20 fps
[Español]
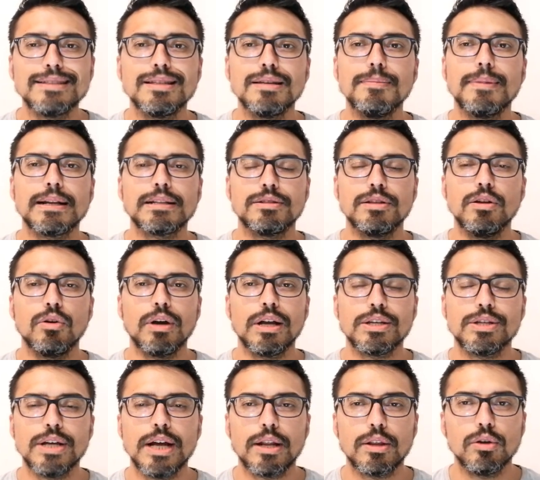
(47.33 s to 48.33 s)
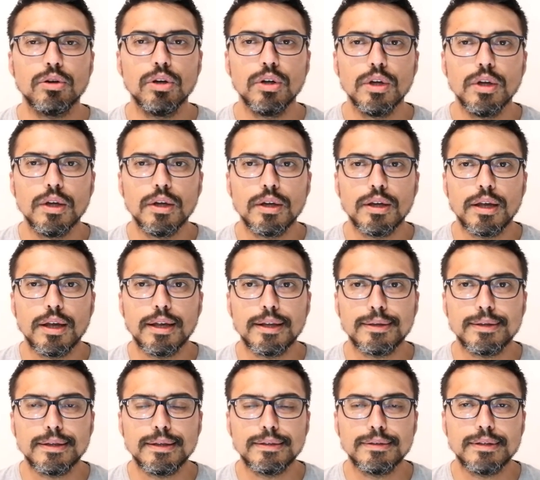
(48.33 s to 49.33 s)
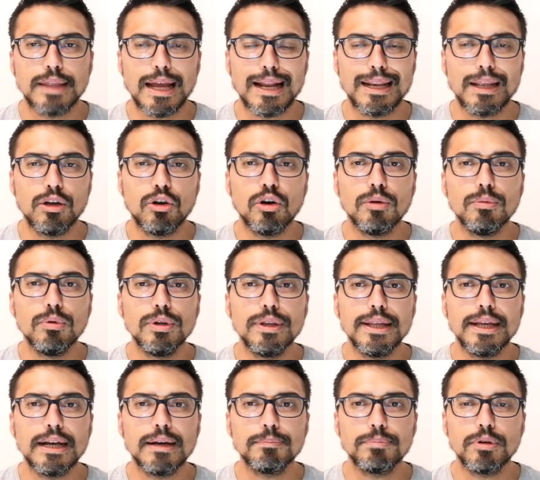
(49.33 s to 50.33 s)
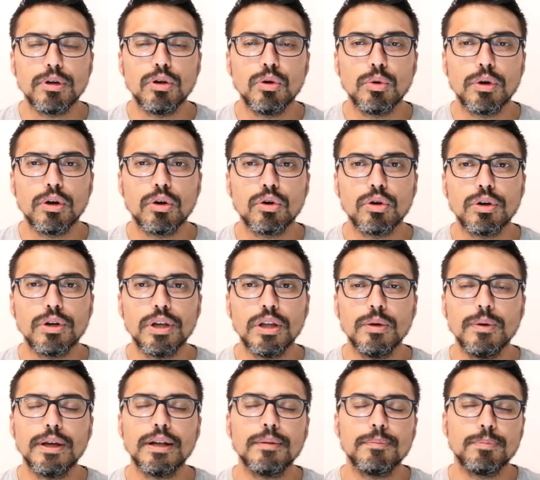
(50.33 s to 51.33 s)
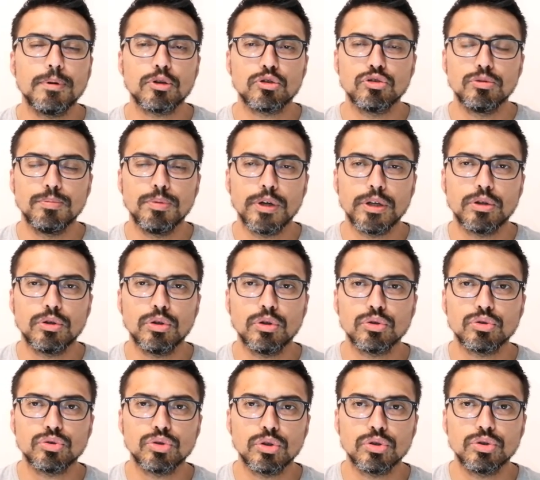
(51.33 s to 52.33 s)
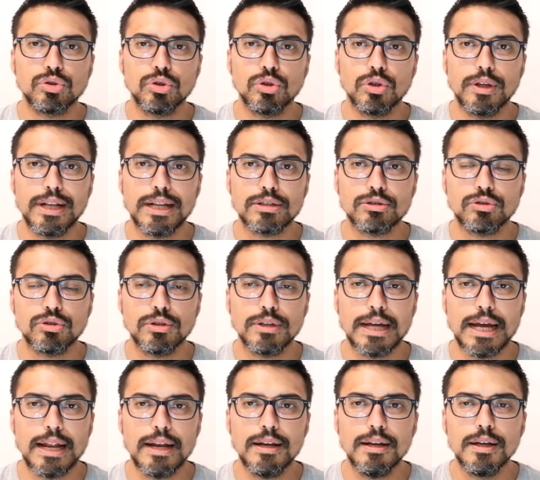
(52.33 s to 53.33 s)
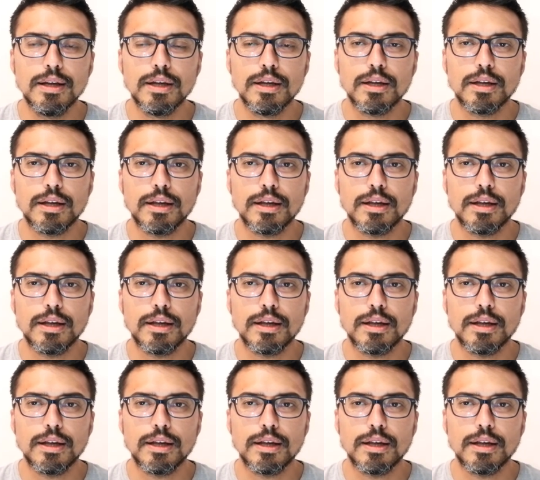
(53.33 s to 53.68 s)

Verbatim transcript: Ese Marcelo Gallardo, eh, técnico multicampeón luego con River, por supuesto, socio de Nacional.